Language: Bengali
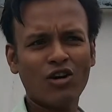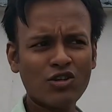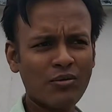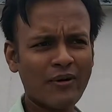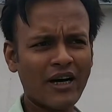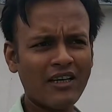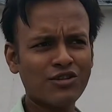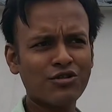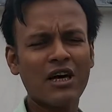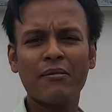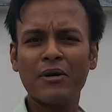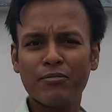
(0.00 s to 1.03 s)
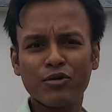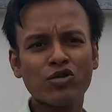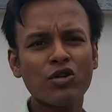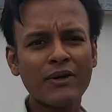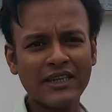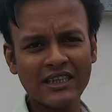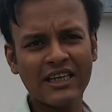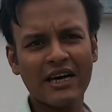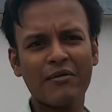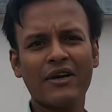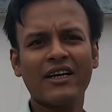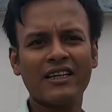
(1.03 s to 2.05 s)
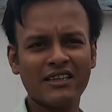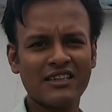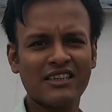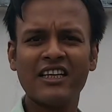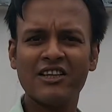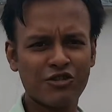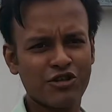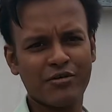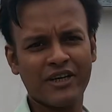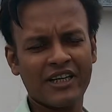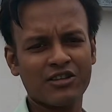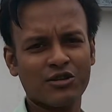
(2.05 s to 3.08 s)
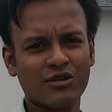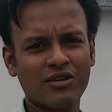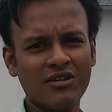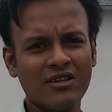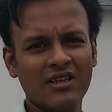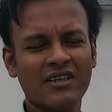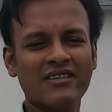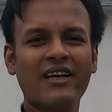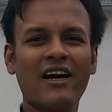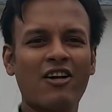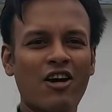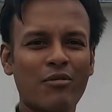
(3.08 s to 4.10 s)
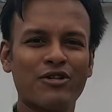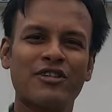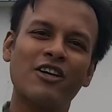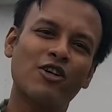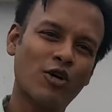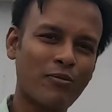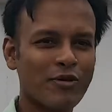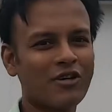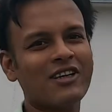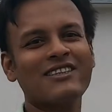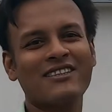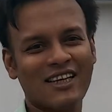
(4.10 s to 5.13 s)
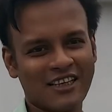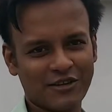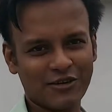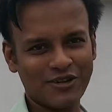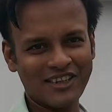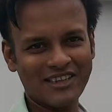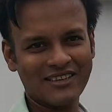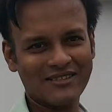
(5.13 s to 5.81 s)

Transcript: অথবা যদি আমরা প্রথম একটি ক্যামেরা কিনতে যাই ইউটিউবের জন্য তাহলে অবশ্যই গোপ্রোকেই সিলেক্ট করি